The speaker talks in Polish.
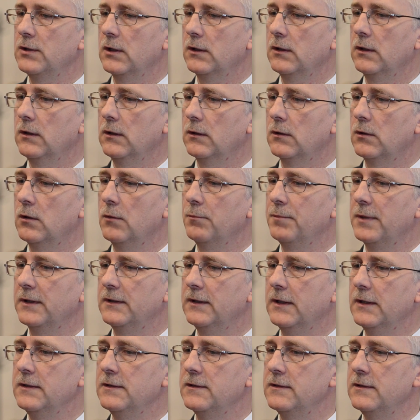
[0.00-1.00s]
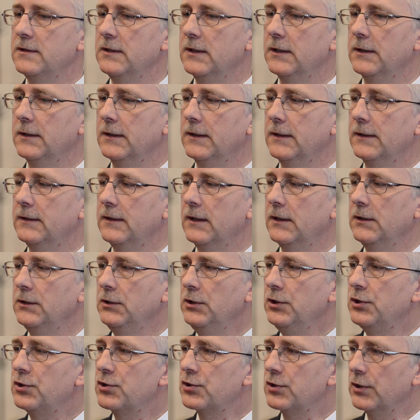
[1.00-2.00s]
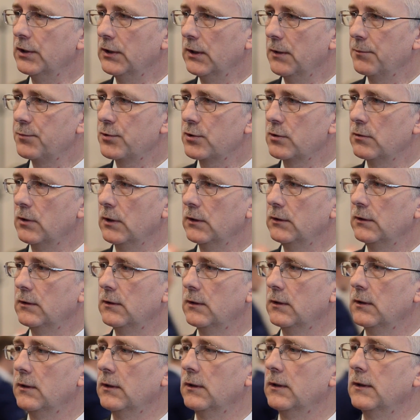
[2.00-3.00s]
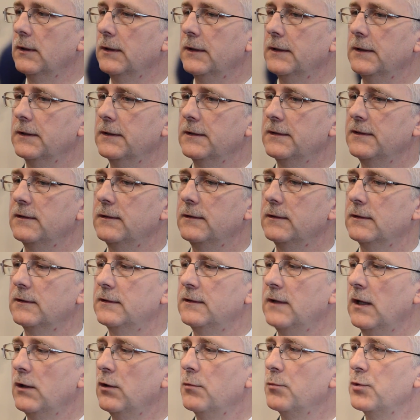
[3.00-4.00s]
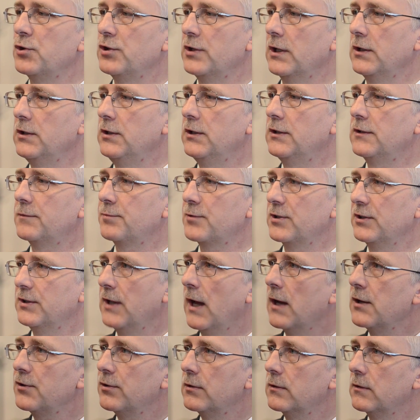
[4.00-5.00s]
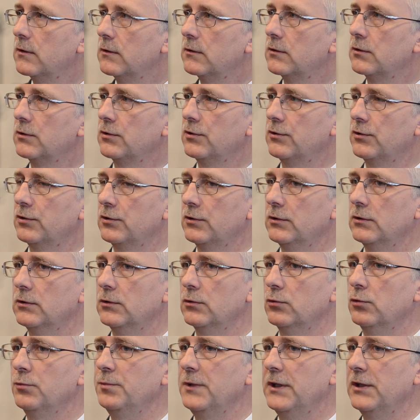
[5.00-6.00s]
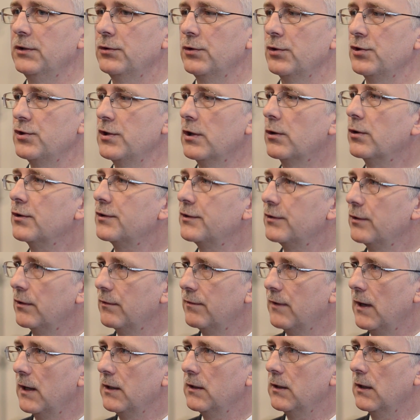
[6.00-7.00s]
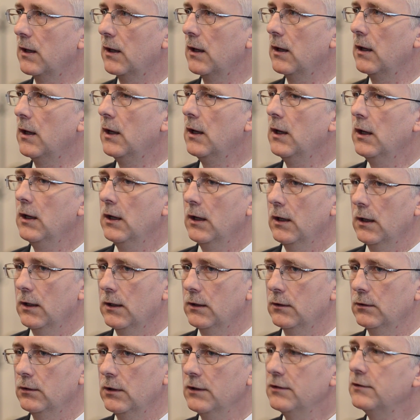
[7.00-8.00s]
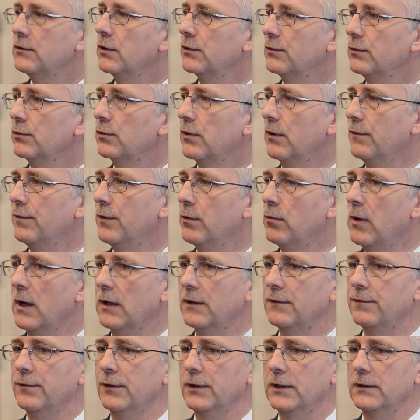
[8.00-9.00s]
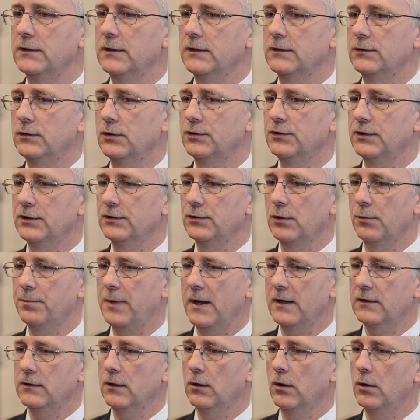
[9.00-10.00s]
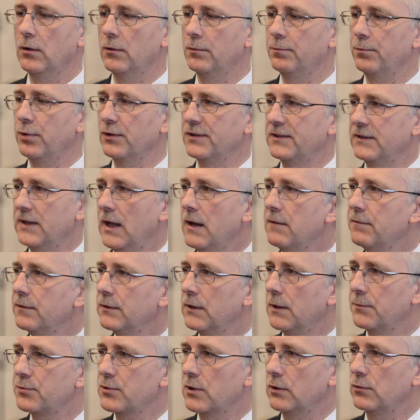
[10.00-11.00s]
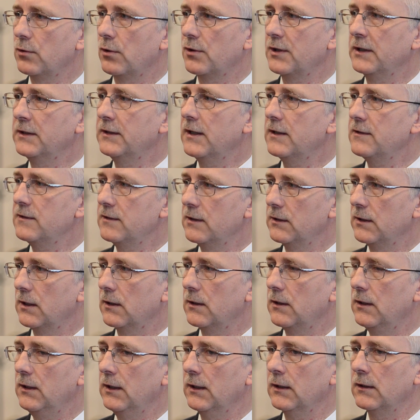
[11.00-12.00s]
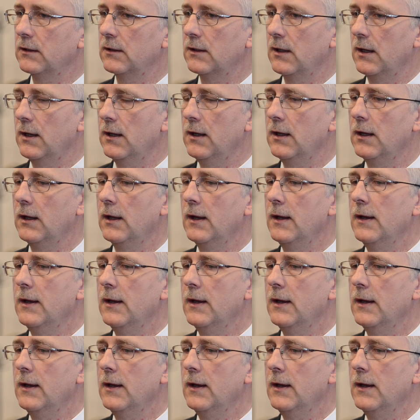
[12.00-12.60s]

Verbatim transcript: takie kompetencje e, techniczne, na przykład znajomość technik sprzedaży, umiejętność negocjowania. To jest stosunkowo łatwo. Natomiast to, co jest oparte o postawy, na przykład orientację na klienta,